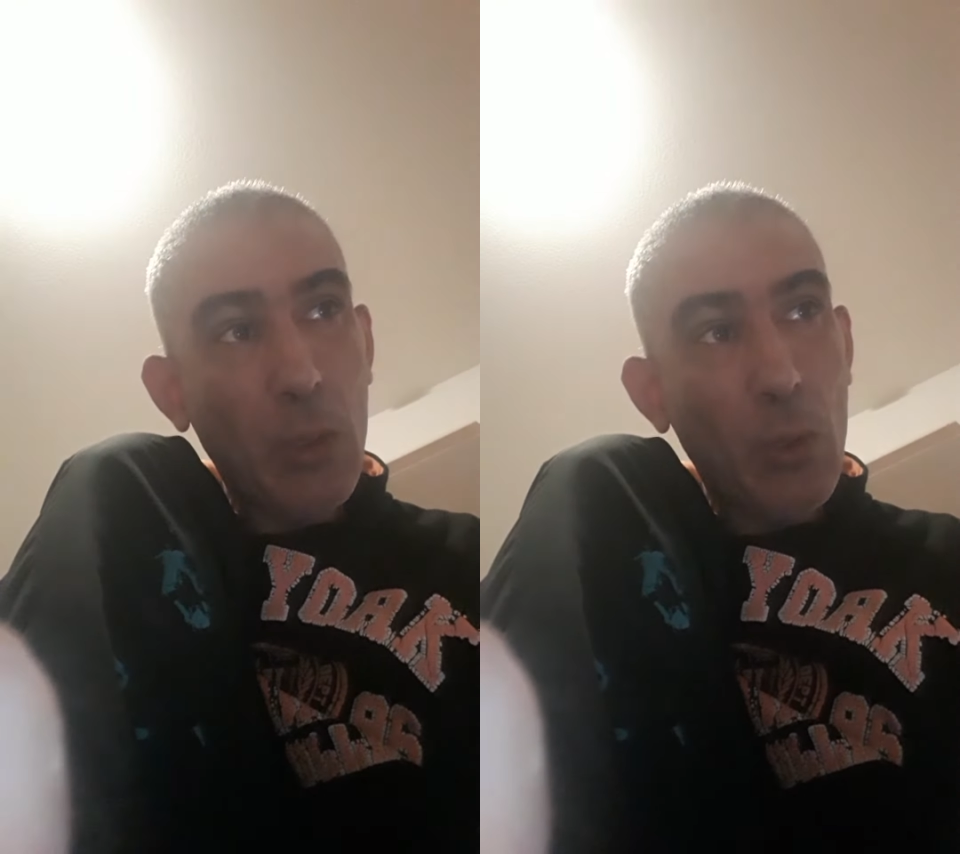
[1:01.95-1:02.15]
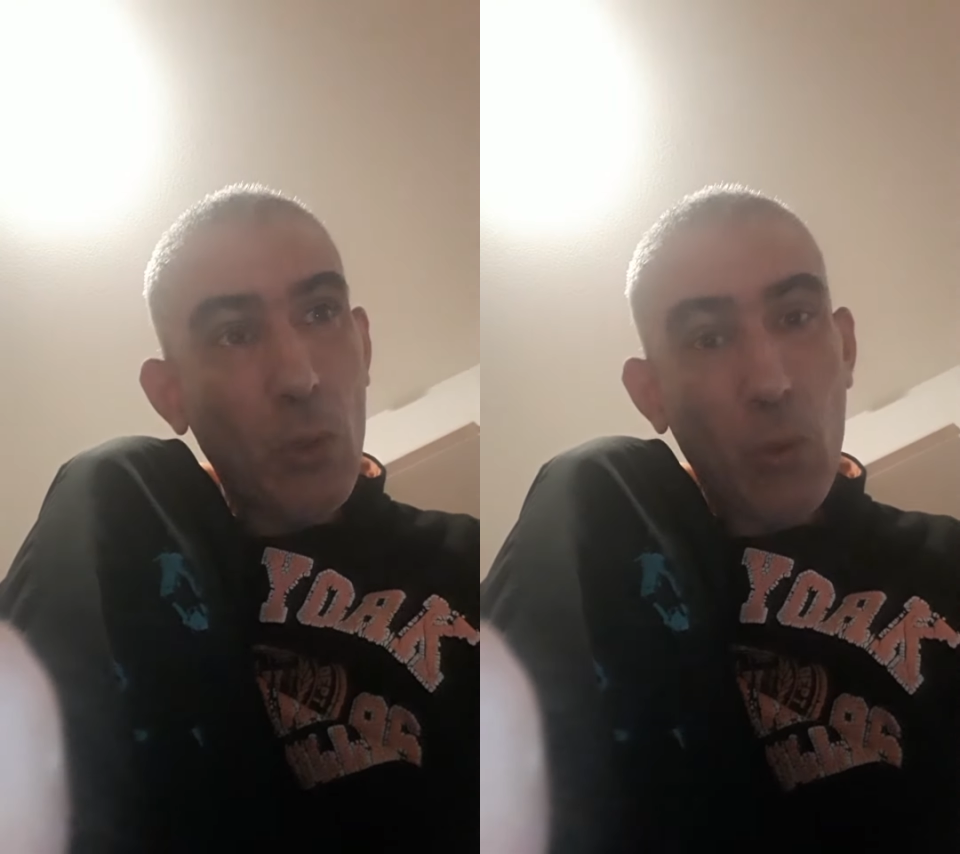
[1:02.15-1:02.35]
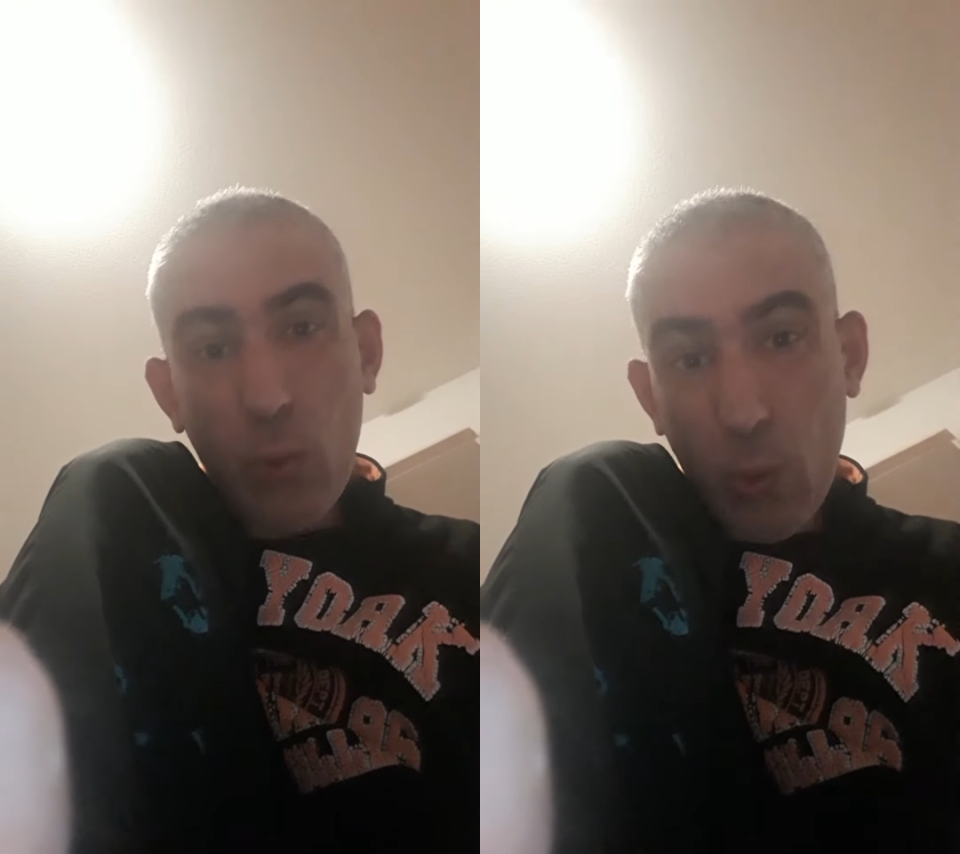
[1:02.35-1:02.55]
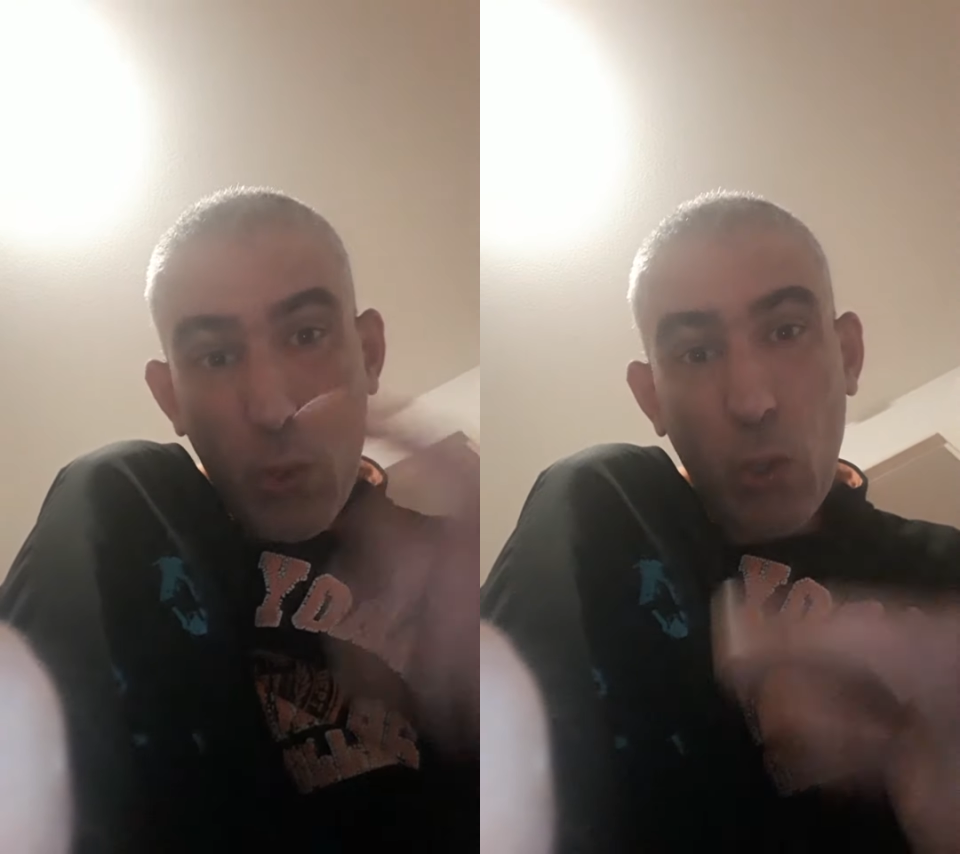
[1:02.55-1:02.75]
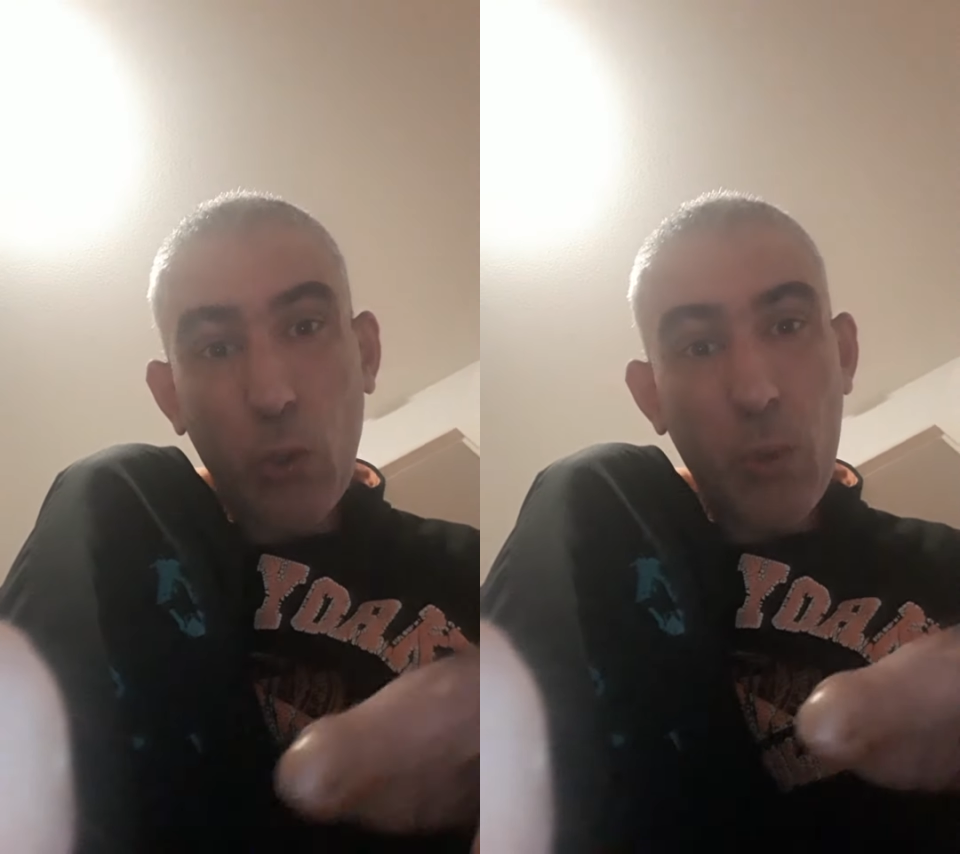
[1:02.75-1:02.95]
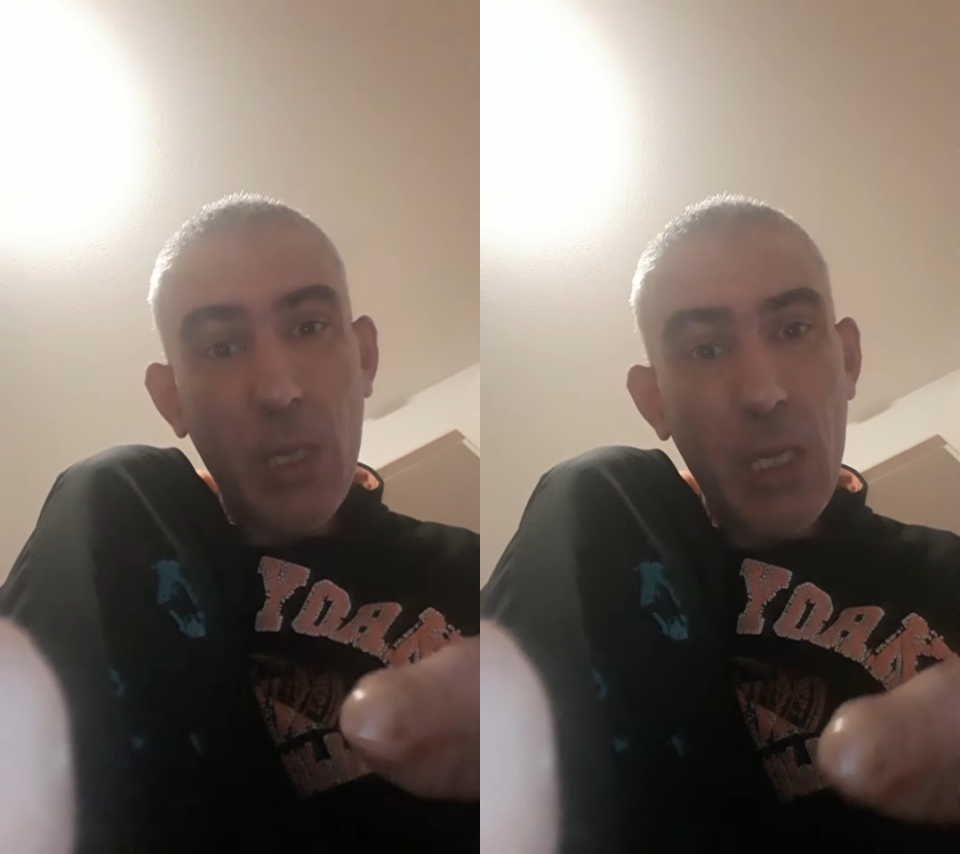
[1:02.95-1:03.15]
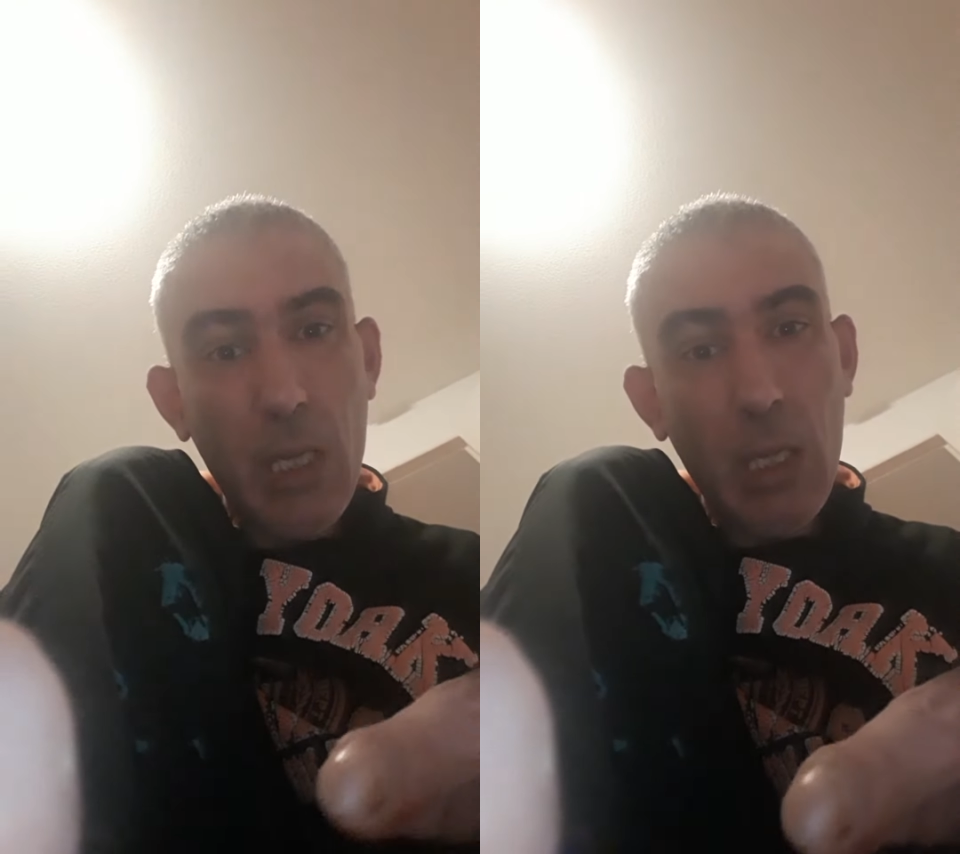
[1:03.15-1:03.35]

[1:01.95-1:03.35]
d'aujourd'hui.